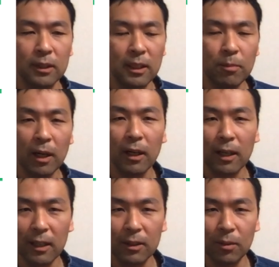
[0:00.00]
今が
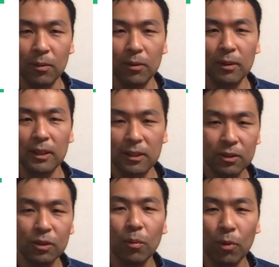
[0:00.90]
買いの5
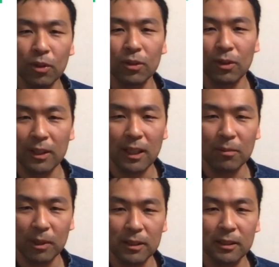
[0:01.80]
つのポイントになり
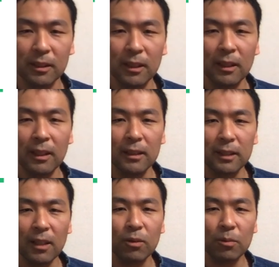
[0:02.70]
ます
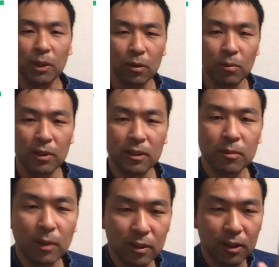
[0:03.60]
最後にまとめで
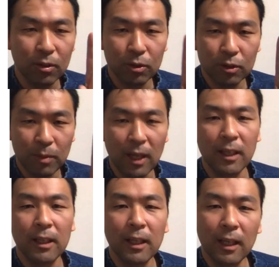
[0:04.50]
すまず1つ目
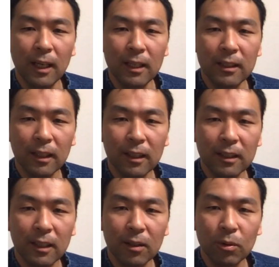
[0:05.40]
円高
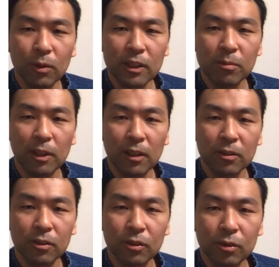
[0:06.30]
傾向はしばら
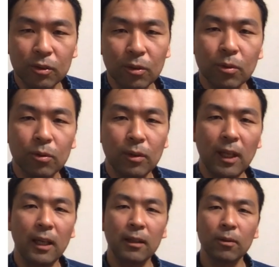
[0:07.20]
く続くということ
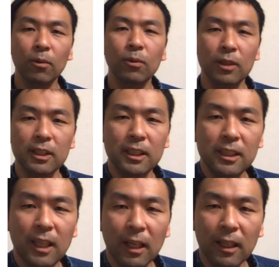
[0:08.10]
で今後
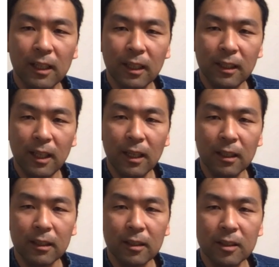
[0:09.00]
12年かけて
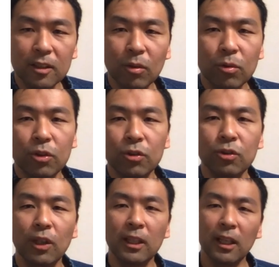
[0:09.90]
1ドル
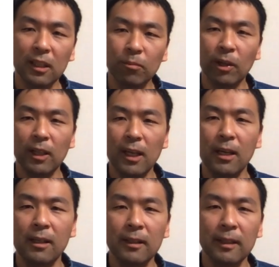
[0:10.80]
90円台ま
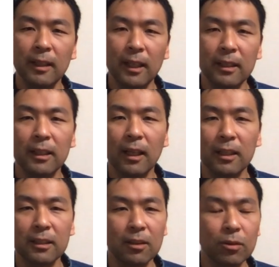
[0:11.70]
で円
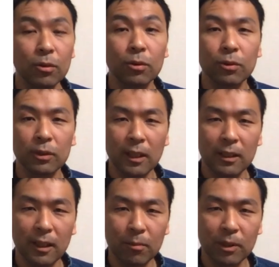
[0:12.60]
高になると予想され
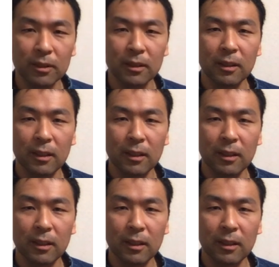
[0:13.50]
ています